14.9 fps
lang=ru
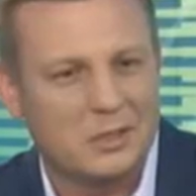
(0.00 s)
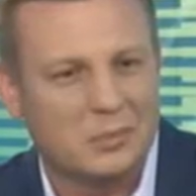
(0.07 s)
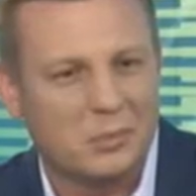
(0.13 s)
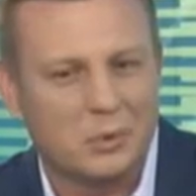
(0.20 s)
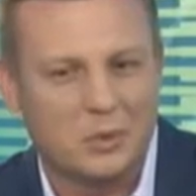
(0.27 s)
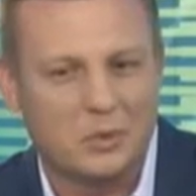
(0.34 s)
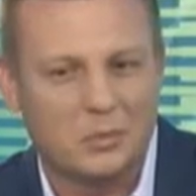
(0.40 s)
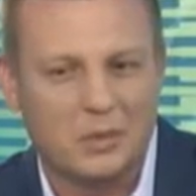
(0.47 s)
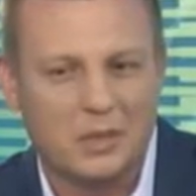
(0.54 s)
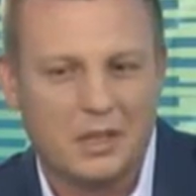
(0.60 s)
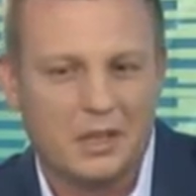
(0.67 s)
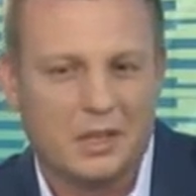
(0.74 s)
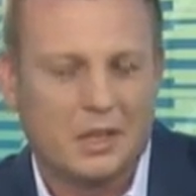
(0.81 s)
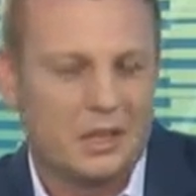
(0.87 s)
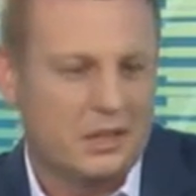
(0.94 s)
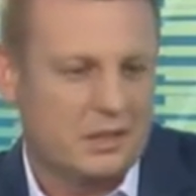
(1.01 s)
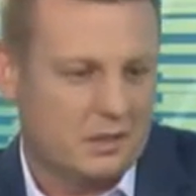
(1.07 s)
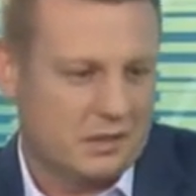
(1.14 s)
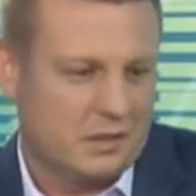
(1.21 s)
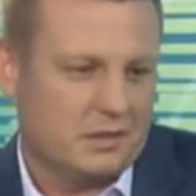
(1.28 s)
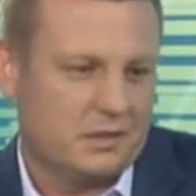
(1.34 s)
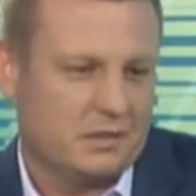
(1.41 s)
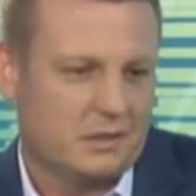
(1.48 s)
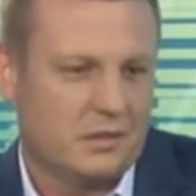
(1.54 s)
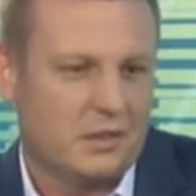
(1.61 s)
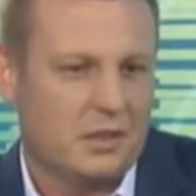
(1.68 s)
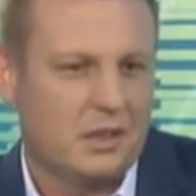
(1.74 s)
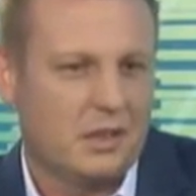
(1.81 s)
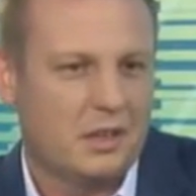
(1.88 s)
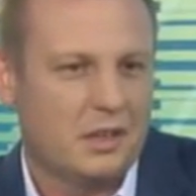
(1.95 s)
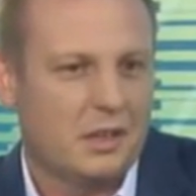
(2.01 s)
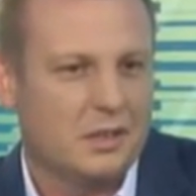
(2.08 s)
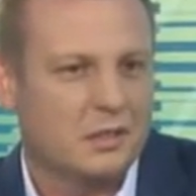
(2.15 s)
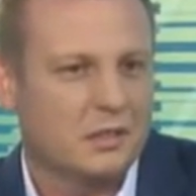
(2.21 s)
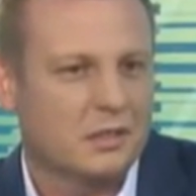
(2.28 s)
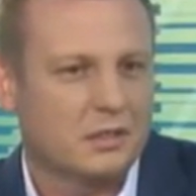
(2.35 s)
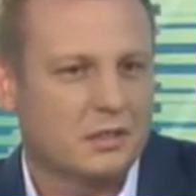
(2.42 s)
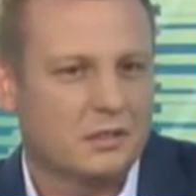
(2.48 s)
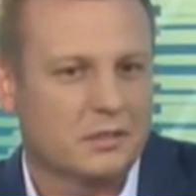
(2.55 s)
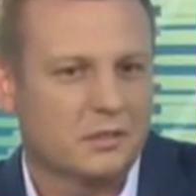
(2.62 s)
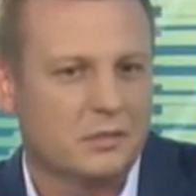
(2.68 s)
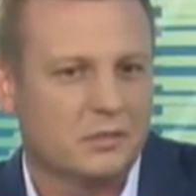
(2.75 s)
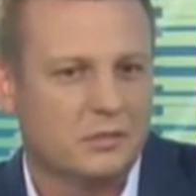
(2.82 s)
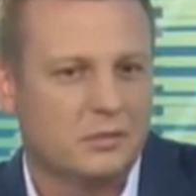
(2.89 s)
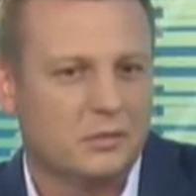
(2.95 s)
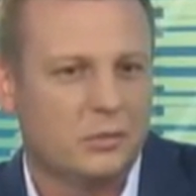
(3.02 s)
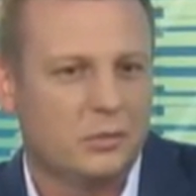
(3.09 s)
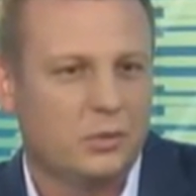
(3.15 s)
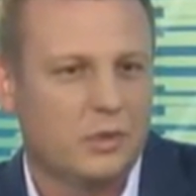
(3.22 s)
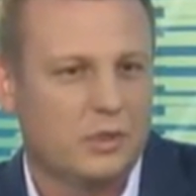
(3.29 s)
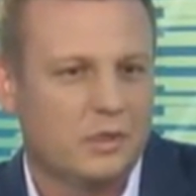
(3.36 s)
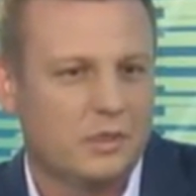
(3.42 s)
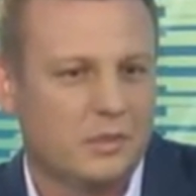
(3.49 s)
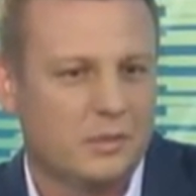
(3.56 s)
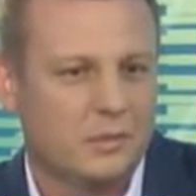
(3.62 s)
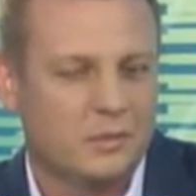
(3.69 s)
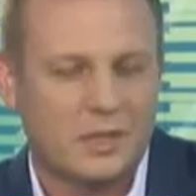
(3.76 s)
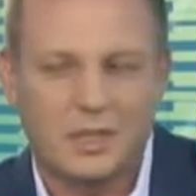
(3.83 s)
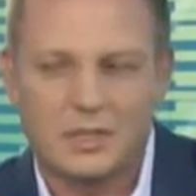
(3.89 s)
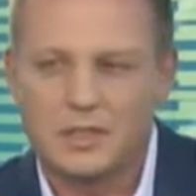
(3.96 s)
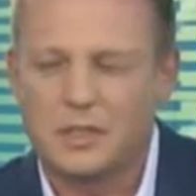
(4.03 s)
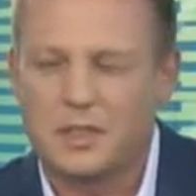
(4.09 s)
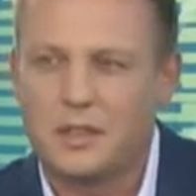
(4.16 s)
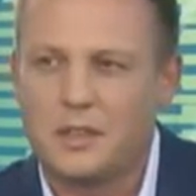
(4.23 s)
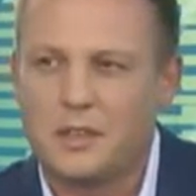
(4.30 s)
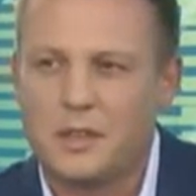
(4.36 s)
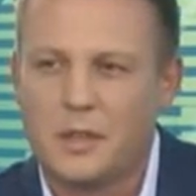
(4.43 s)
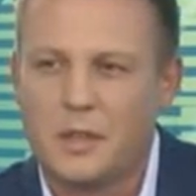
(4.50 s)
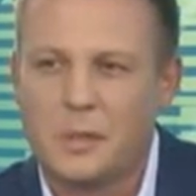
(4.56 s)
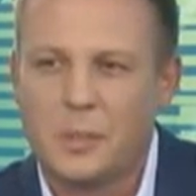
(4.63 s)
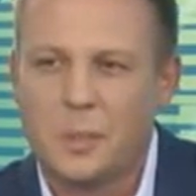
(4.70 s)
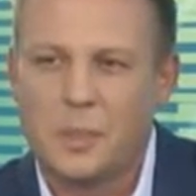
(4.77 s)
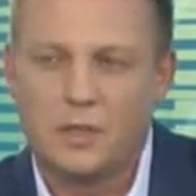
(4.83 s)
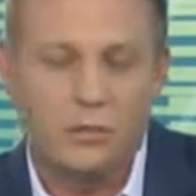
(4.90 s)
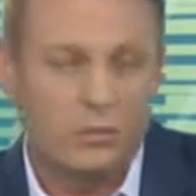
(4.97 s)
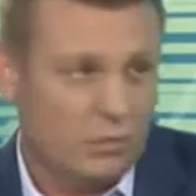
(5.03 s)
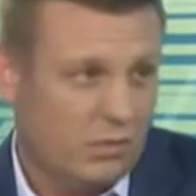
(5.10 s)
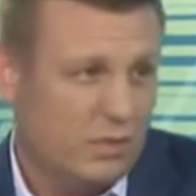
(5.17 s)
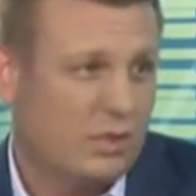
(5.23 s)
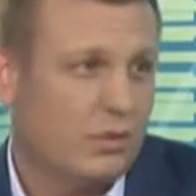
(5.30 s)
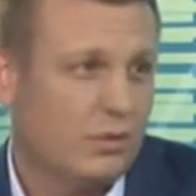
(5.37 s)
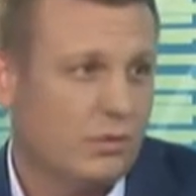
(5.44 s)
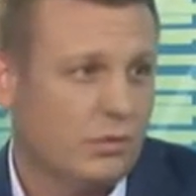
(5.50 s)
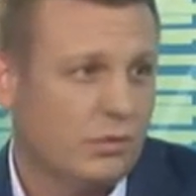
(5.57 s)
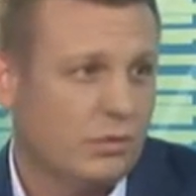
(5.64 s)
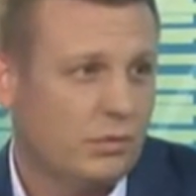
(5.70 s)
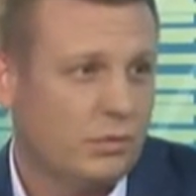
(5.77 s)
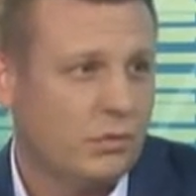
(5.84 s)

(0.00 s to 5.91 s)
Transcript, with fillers: спортом, э, конечно, он у нас, как сказать-то, ну, он на счету.